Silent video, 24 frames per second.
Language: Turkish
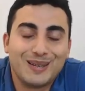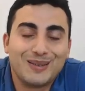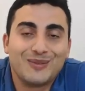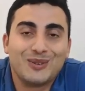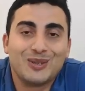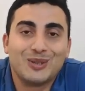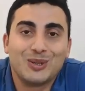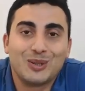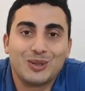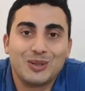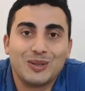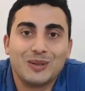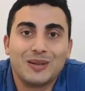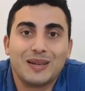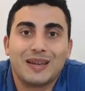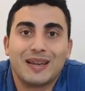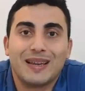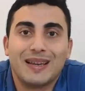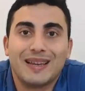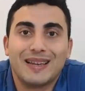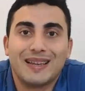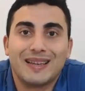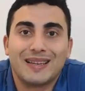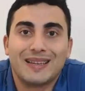videoyu
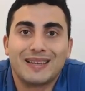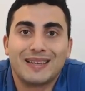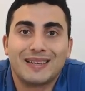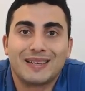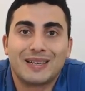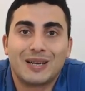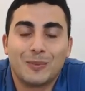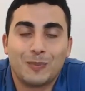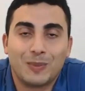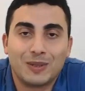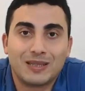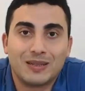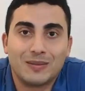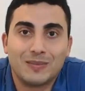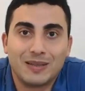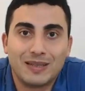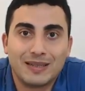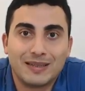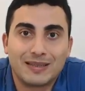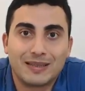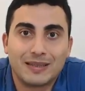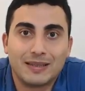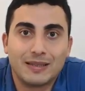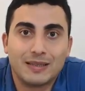e,
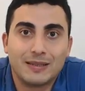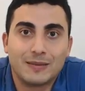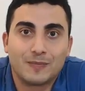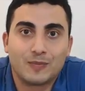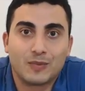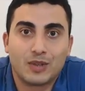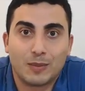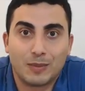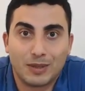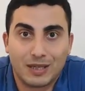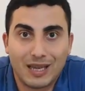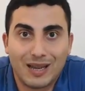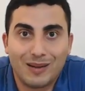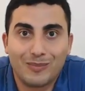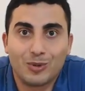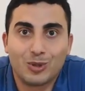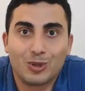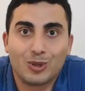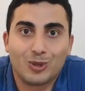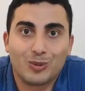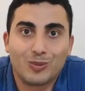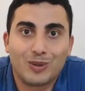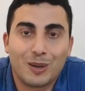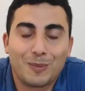kapatabilirsiniz. Tabii ki
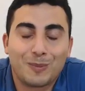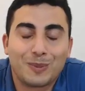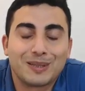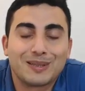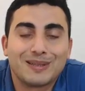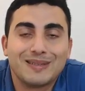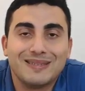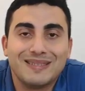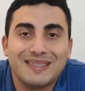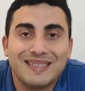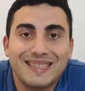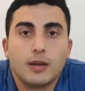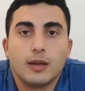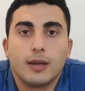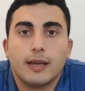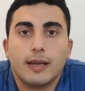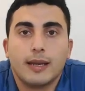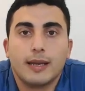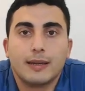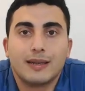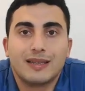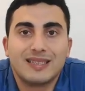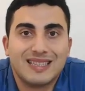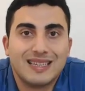abone olup kapatın.
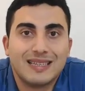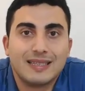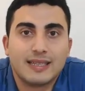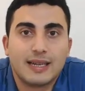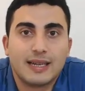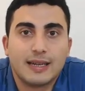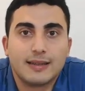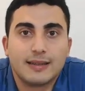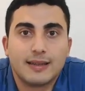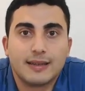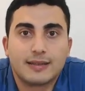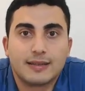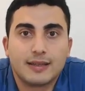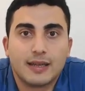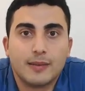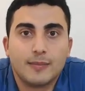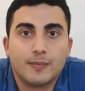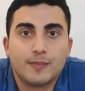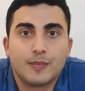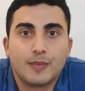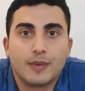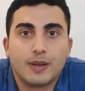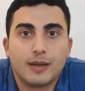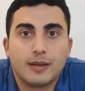E, kısaca anlatacağım.
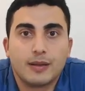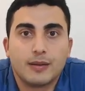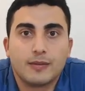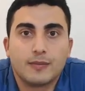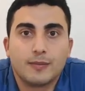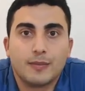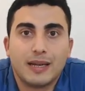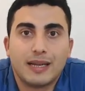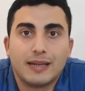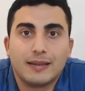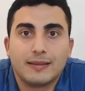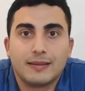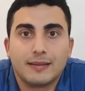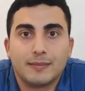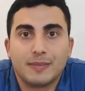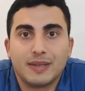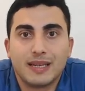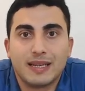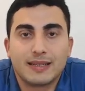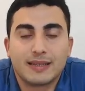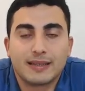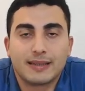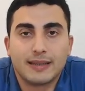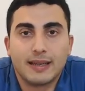Ben
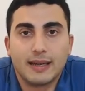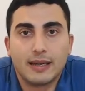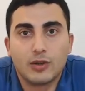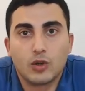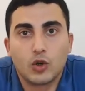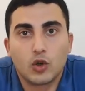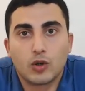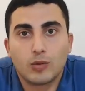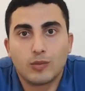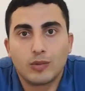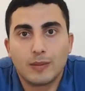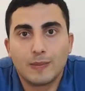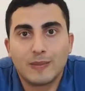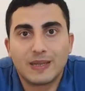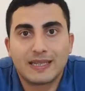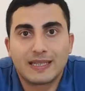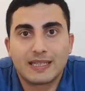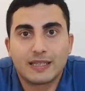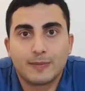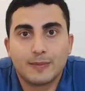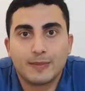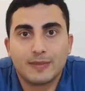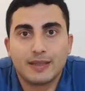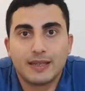birazcık daha yorumlama
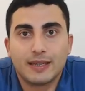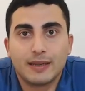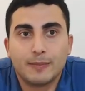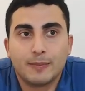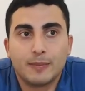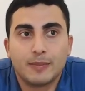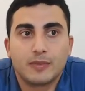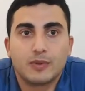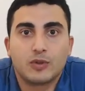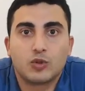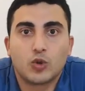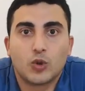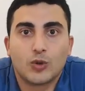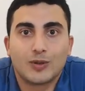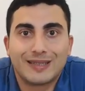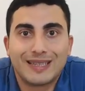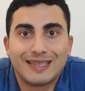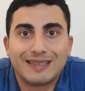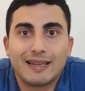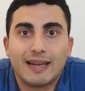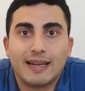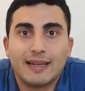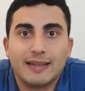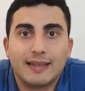kısmındayım. Çok
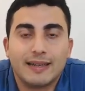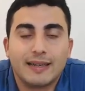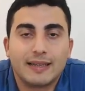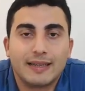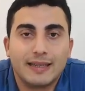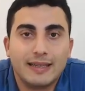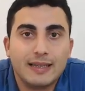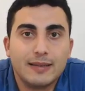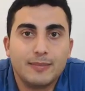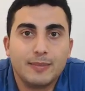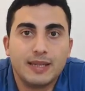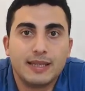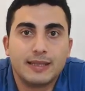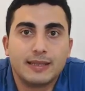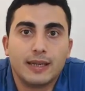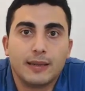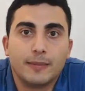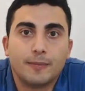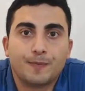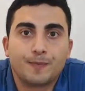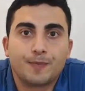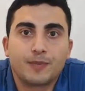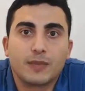detaylara girmeyeceğim.